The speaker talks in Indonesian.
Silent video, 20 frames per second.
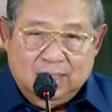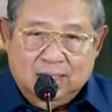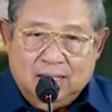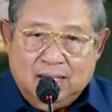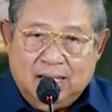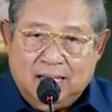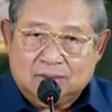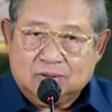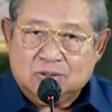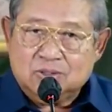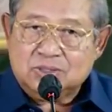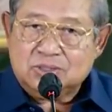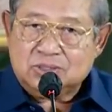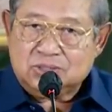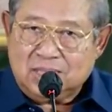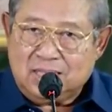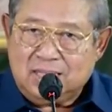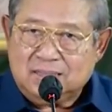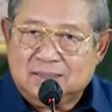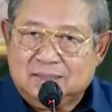atau
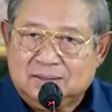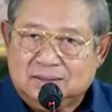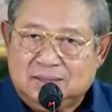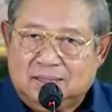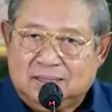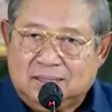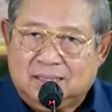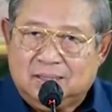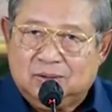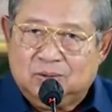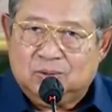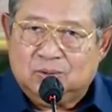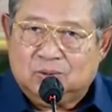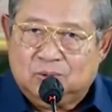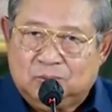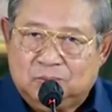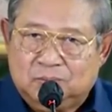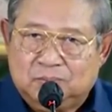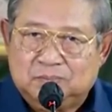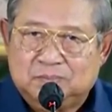sah secara
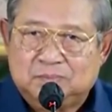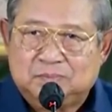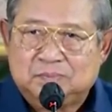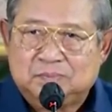hukum